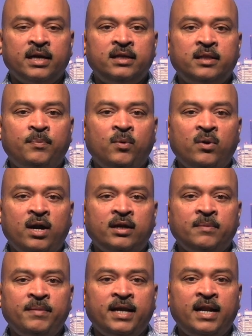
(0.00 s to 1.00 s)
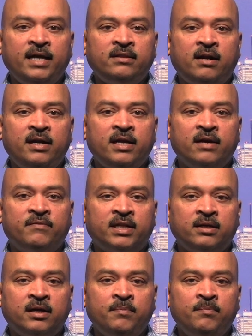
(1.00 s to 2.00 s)
இந்த போராட்டம் எல்லை தாண்டிய
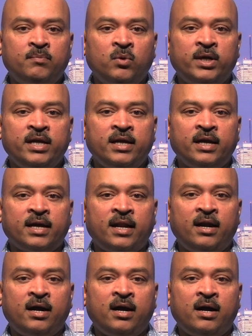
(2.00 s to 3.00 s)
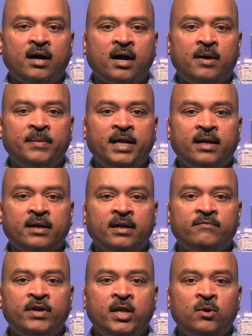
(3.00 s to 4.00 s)
வர்த்தகம் முக்கிய கனடா அமெரிக்க
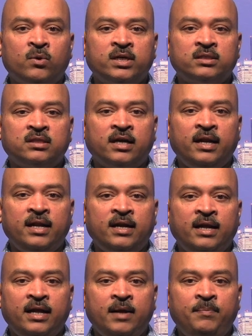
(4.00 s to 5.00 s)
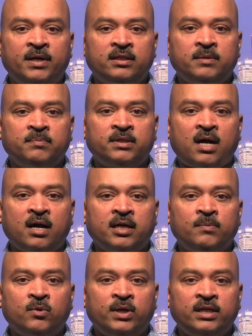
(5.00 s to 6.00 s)
விநியோக சங்கிலிகளில் ஏற்படுத்தும்
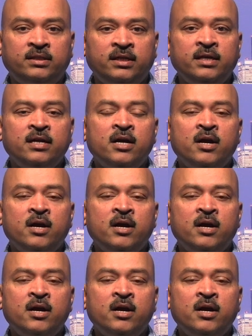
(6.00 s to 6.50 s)
தாக்கம் குறித்து